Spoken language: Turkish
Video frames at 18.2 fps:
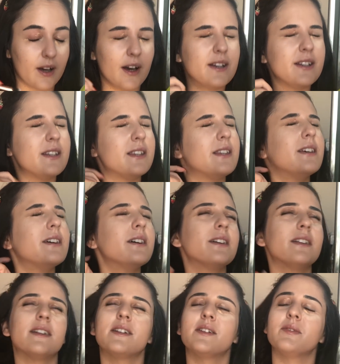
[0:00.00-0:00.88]
kaçtı.
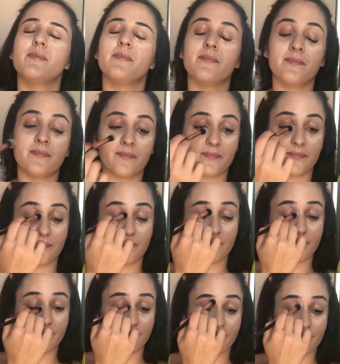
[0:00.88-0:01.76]

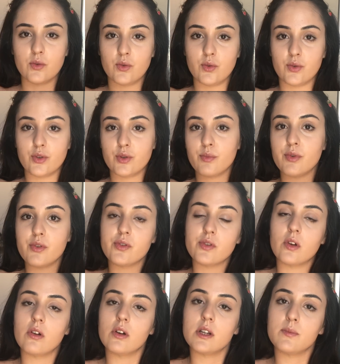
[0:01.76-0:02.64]
Yüzümü
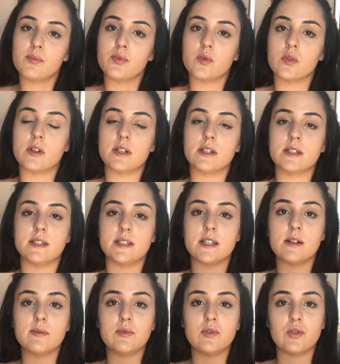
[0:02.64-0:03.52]
sonra
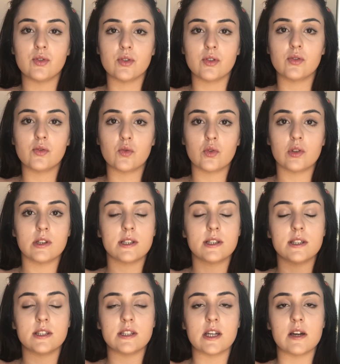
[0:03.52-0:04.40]
pudralayacağım çünkü
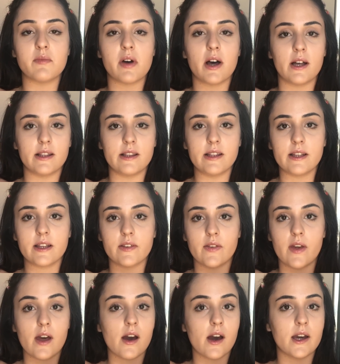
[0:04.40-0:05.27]
kullanacağım
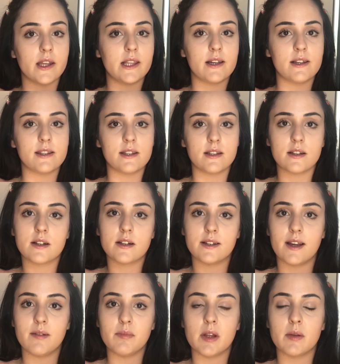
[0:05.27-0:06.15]
allık ve highlighter
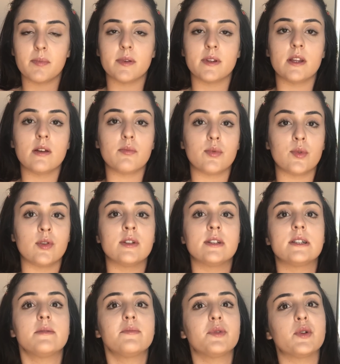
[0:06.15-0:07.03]
krem yapıda
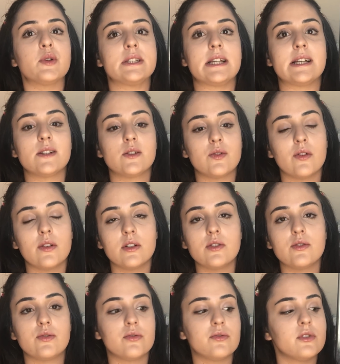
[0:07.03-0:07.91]
bronzerimi da o yüzden
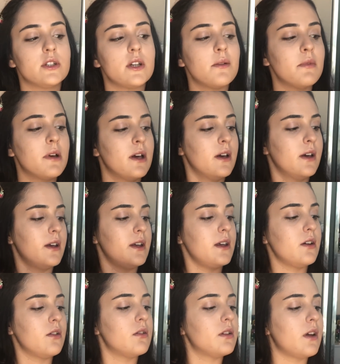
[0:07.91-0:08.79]
sonra süreceğim.
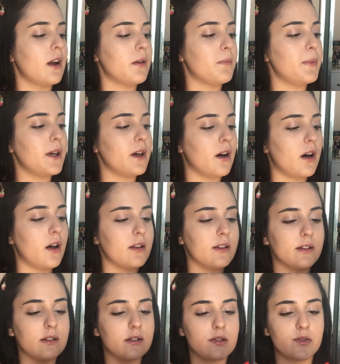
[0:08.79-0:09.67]
İlk olarak bir
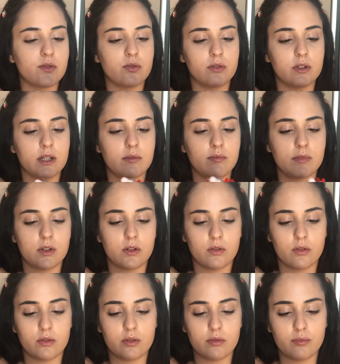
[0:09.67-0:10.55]
allığı süreyim
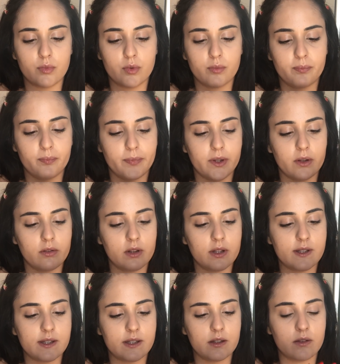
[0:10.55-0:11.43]
diyorum. Bu
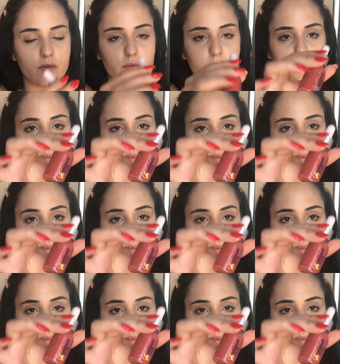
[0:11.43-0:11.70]
Beulis'in